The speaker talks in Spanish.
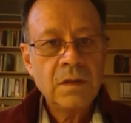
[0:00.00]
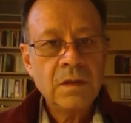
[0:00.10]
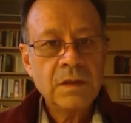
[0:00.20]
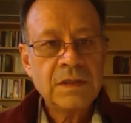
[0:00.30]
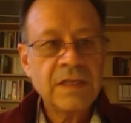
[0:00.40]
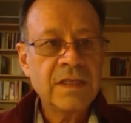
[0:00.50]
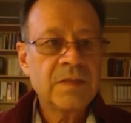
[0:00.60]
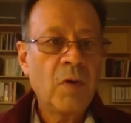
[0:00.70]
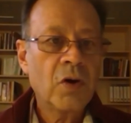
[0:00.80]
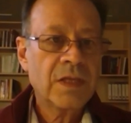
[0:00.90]
se
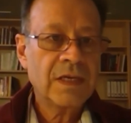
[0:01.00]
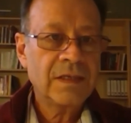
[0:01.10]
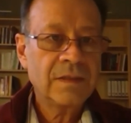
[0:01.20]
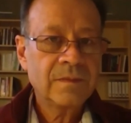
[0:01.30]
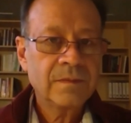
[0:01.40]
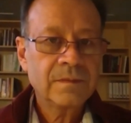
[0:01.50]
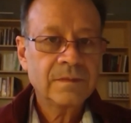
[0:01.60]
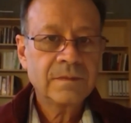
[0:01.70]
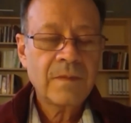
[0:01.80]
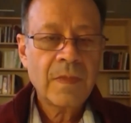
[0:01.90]
desborden
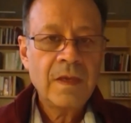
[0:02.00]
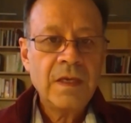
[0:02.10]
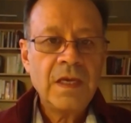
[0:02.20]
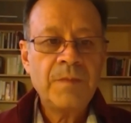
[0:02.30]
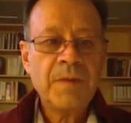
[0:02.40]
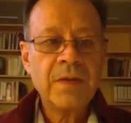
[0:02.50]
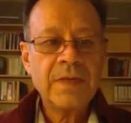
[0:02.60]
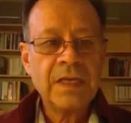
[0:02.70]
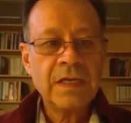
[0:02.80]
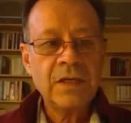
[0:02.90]
y para
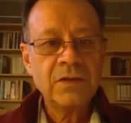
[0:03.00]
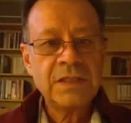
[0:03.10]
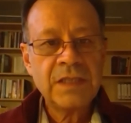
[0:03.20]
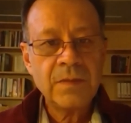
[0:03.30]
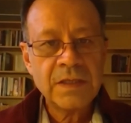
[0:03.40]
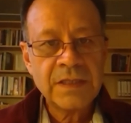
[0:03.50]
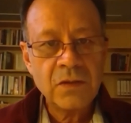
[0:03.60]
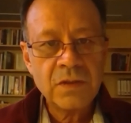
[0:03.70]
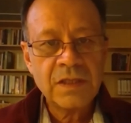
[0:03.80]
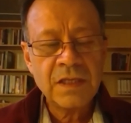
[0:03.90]
evitar que los sistemas de
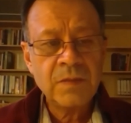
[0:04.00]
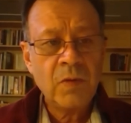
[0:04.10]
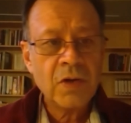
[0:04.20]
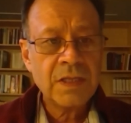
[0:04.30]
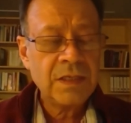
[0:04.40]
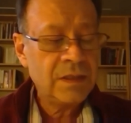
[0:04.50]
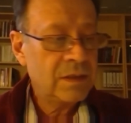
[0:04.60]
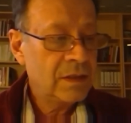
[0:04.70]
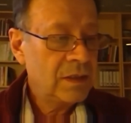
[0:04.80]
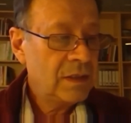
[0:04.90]
salud se desborden,
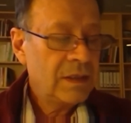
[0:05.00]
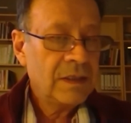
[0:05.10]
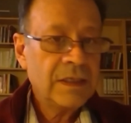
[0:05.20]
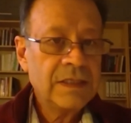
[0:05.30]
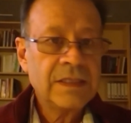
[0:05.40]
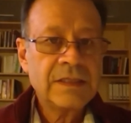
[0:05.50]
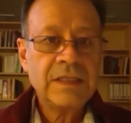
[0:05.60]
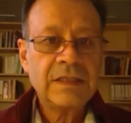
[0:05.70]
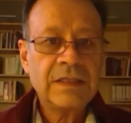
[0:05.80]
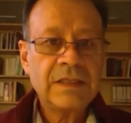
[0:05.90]

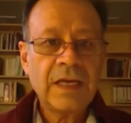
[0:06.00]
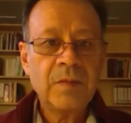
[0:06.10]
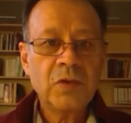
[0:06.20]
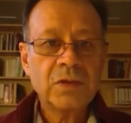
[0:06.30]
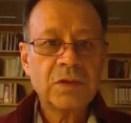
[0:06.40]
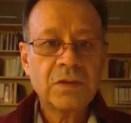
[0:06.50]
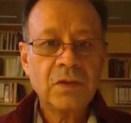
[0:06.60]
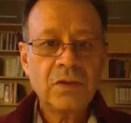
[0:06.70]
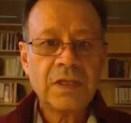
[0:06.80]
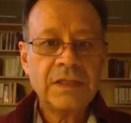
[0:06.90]
necesitamos
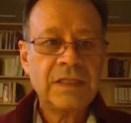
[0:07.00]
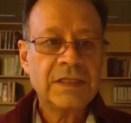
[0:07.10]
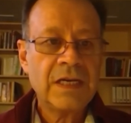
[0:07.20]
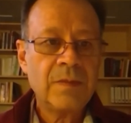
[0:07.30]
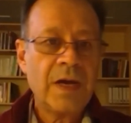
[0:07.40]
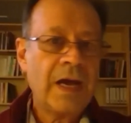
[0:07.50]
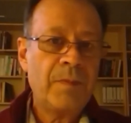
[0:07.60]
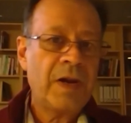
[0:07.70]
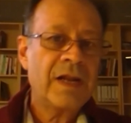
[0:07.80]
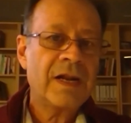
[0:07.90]
lo que se llama
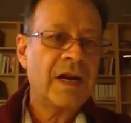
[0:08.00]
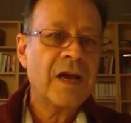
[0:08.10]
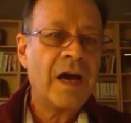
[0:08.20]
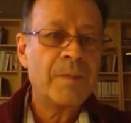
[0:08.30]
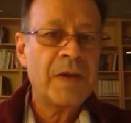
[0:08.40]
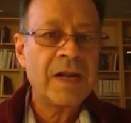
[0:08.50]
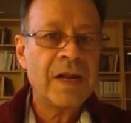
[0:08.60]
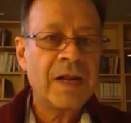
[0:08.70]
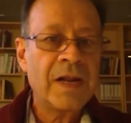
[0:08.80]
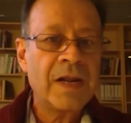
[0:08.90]
aplanar
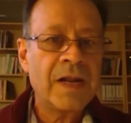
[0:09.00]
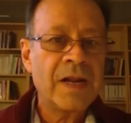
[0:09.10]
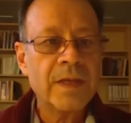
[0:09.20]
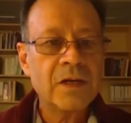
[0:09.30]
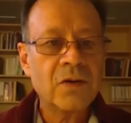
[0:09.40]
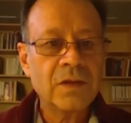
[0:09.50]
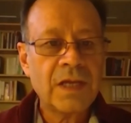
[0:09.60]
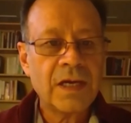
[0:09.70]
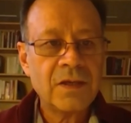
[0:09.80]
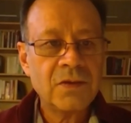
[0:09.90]
la, curva del
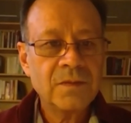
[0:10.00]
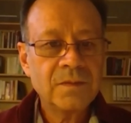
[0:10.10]
contagio.